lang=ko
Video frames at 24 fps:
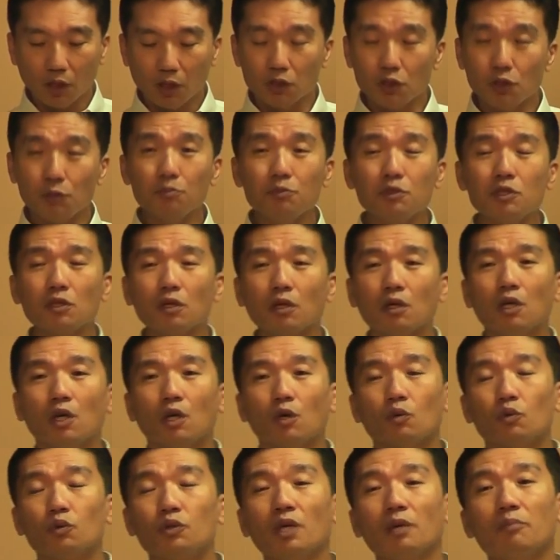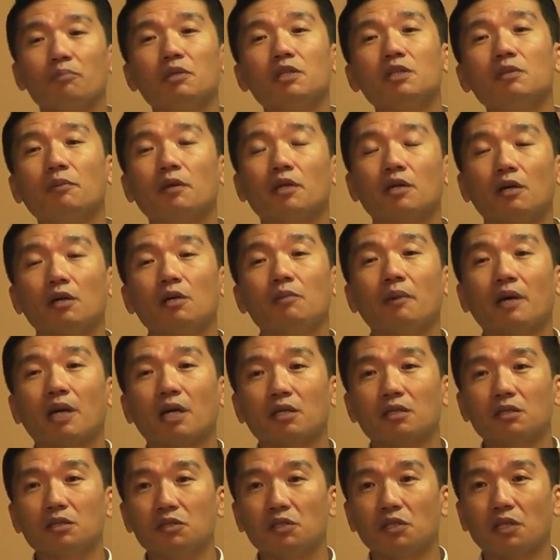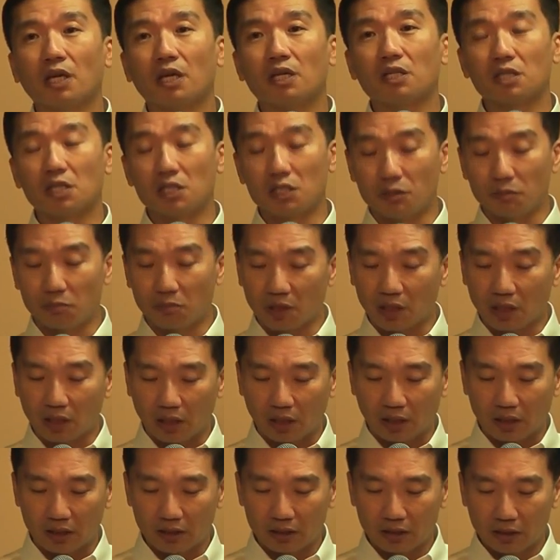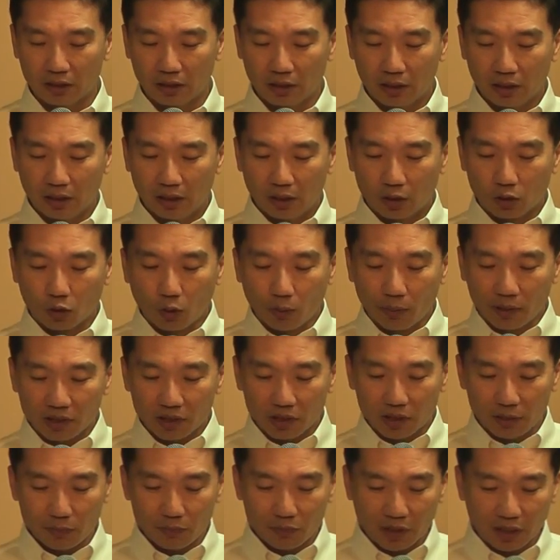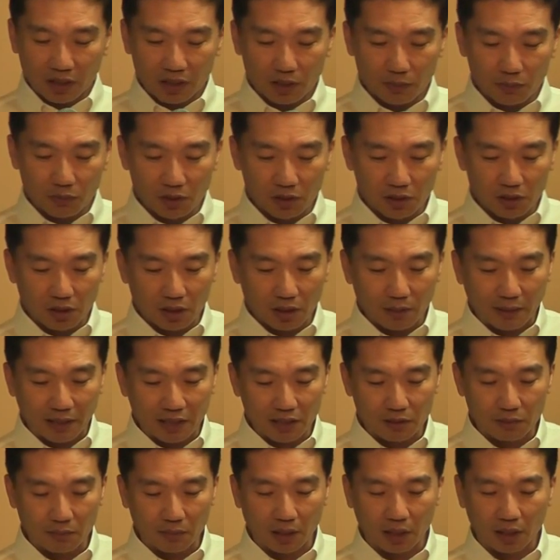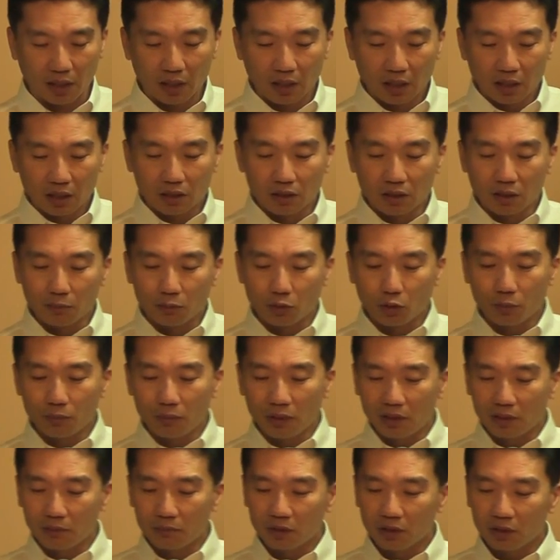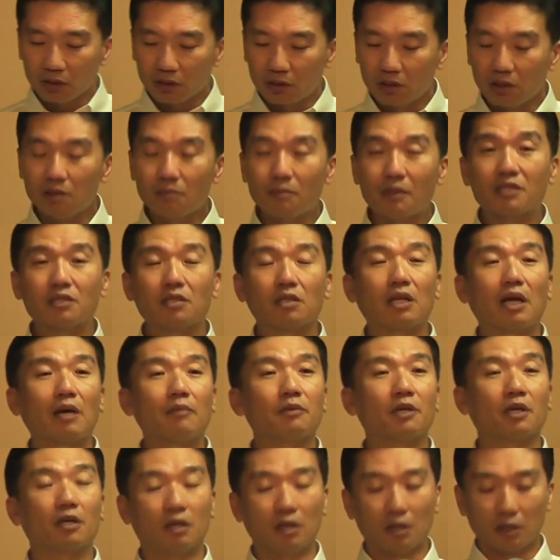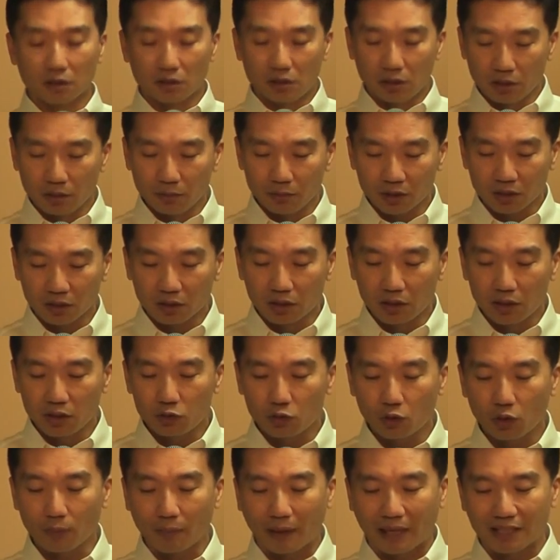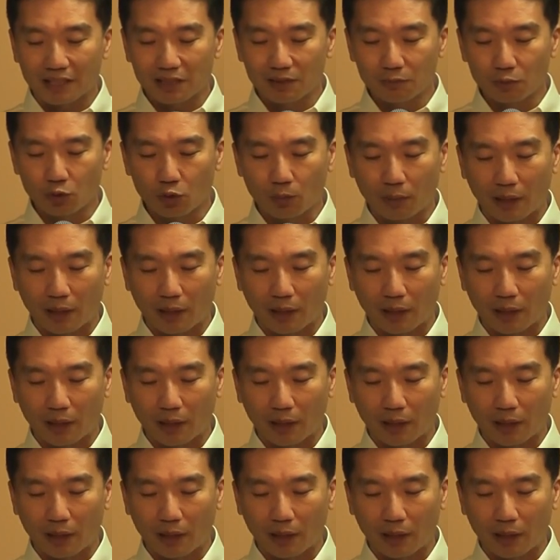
심지어 우리의 믿음에는 얼마나 큰 영향을 끼칩니까? 로마서 10장 17절의 말씀에 그러므로 믿음은 들음에서 나며 들음은 그리스도의 말씀으로